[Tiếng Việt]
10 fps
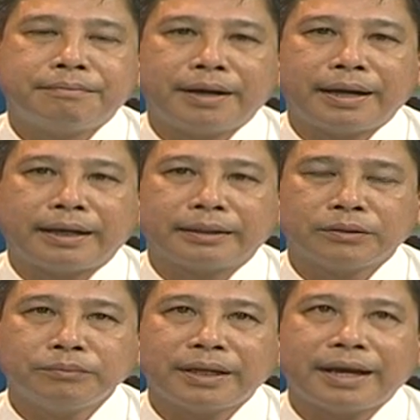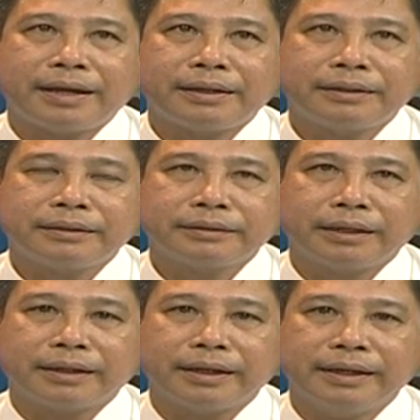mà chúng ta
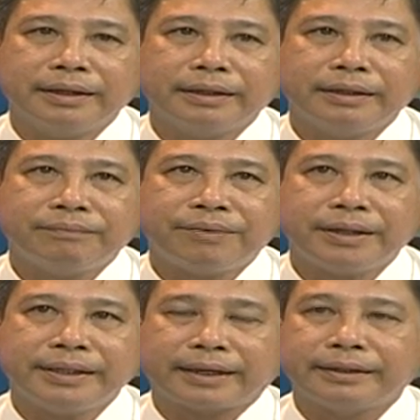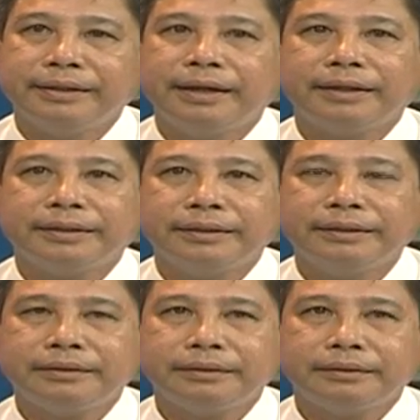thực hiện cái phân dạch địa giới hành chính